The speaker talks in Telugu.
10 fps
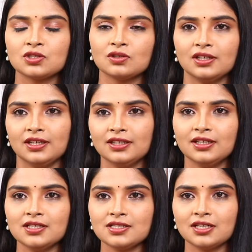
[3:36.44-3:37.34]
సో
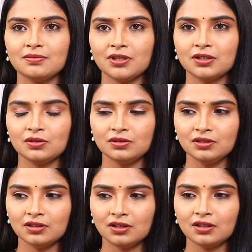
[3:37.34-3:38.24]
ఏదైనా సరే మనకు
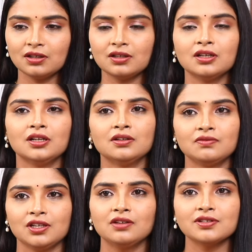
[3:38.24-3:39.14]

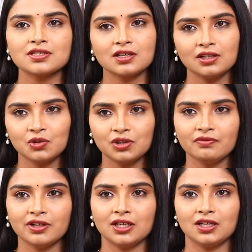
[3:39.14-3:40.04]
ఫ్రీక్వెన్స్గా
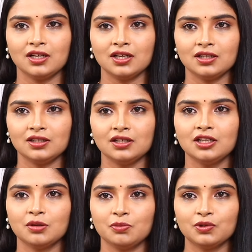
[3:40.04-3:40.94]
యూరిన్ వెళ్ళడం కానీ
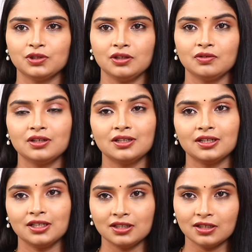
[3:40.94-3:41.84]
లేకపోతే యూరిన్
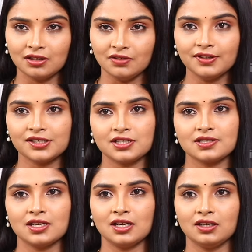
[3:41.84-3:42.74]
దగ్గర ఏదైనా
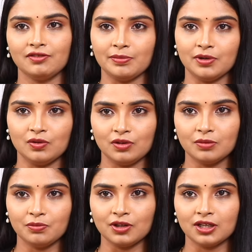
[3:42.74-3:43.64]
ఇన్ఫెక్షన్స్ అలాంటివి ఏమైనా
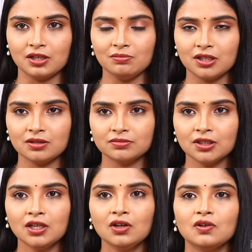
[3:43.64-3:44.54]
ఉన్నప్పుడు కానీ మనం
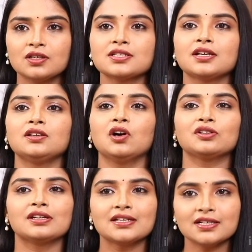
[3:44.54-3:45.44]
ఒకసారి
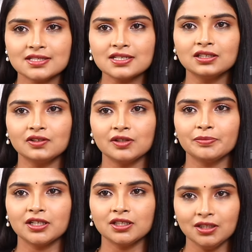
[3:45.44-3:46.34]
డాక్టర్ని కన్సల్ట్
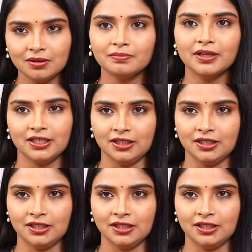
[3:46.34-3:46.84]
అవ్వడం అనేది